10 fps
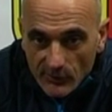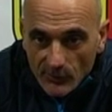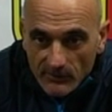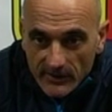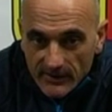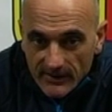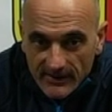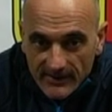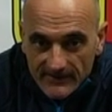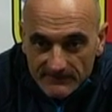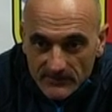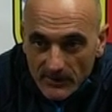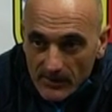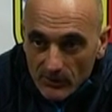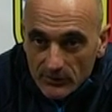nos obliga
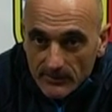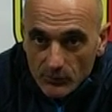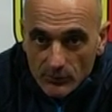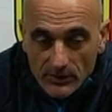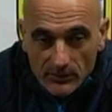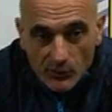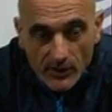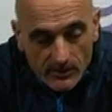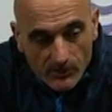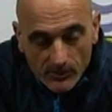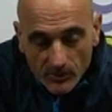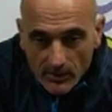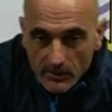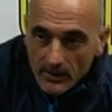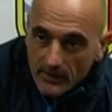a sacar los tres puntos ante un equipo como
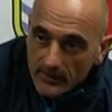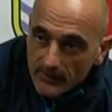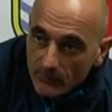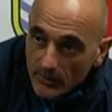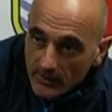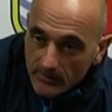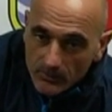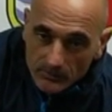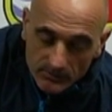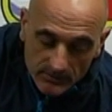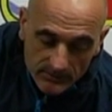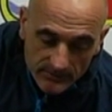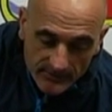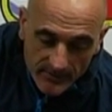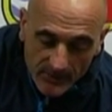a que es buen equipo,
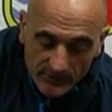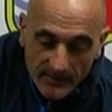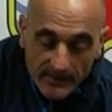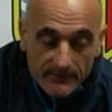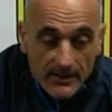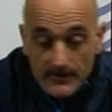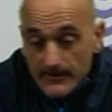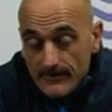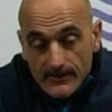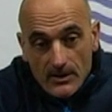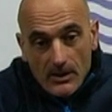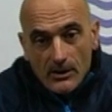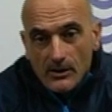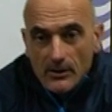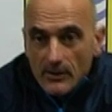llamado eh, hasta arriba.
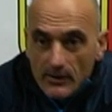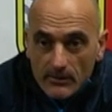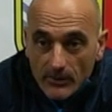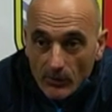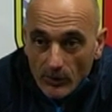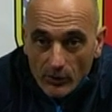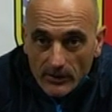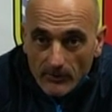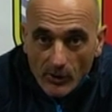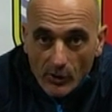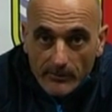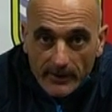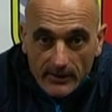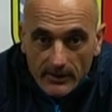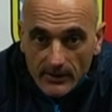Pero bueno, que tenemos que
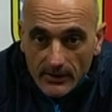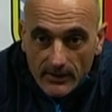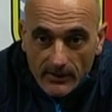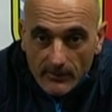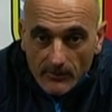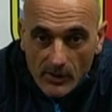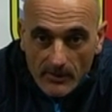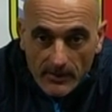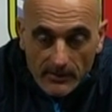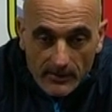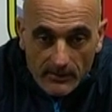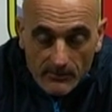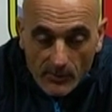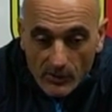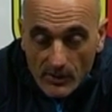competir, eh, somos capaces,
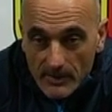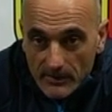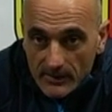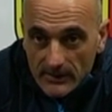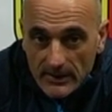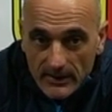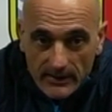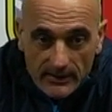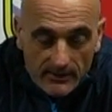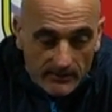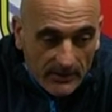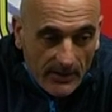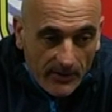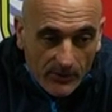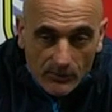hemos sido capaces de ganar Gerena, de
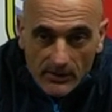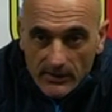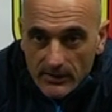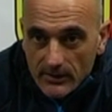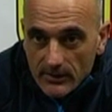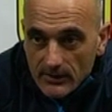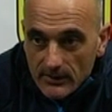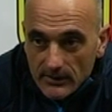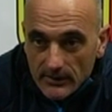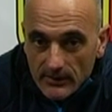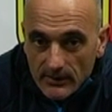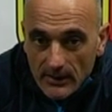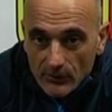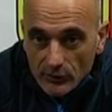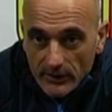empatar en Ceuta, es que
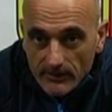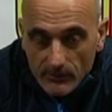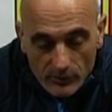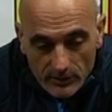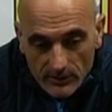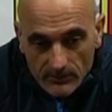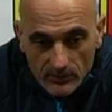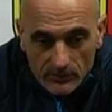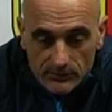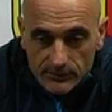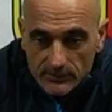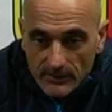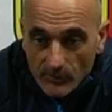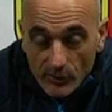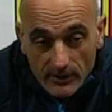algo tenemos y bueno,
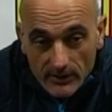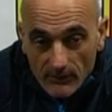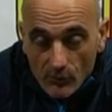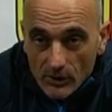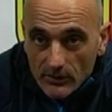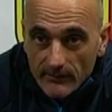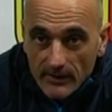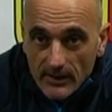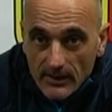tenemos que intentar buscar otra vez